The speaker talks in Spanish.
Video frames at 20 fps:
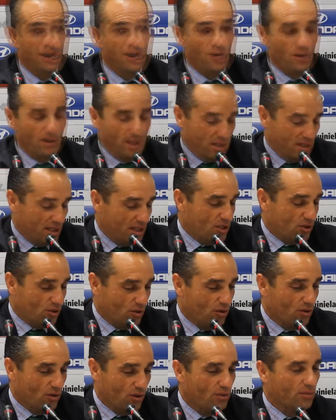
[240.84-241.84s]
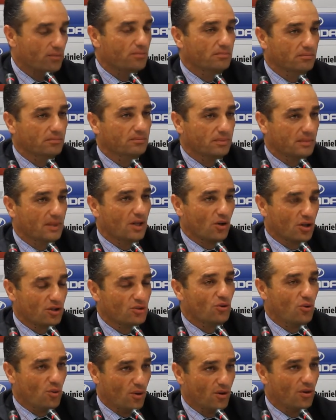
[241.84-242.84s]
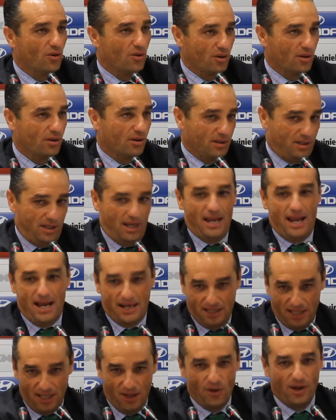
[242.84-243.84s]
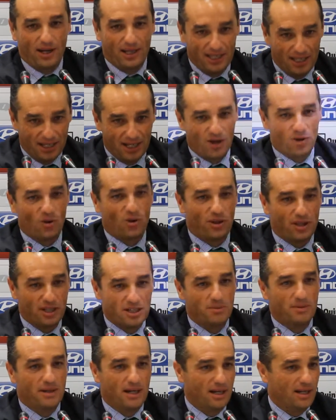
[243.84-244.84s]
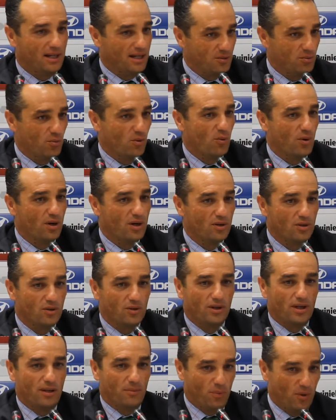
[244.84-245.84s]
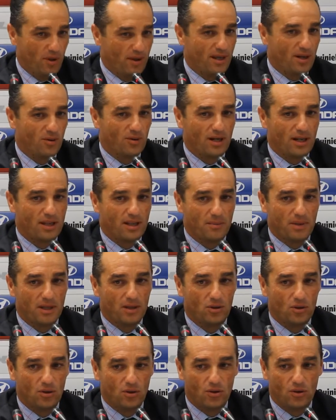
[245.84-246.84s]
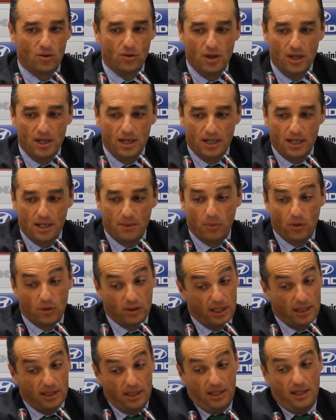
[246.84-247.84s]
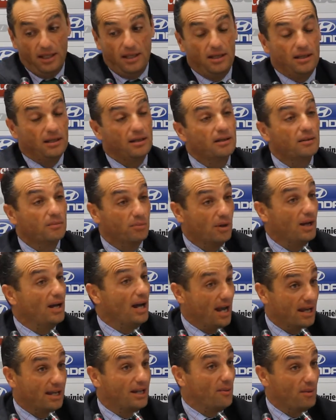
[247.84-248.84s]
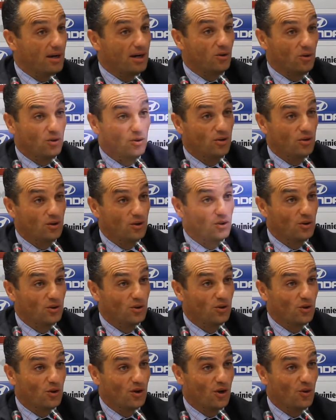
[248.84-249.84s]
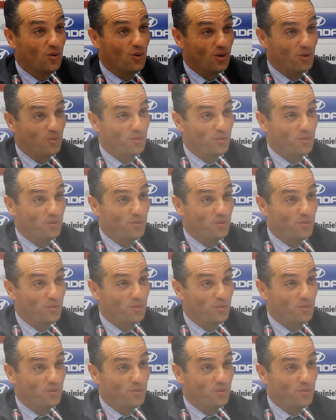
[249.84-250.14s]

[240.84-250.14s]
aunque Cisco creo que es un jugador que ya ha estado aquí, que conocéis bien, que es muy bueno, que puede dar un rendimiento importante y hay que hablar con el jugador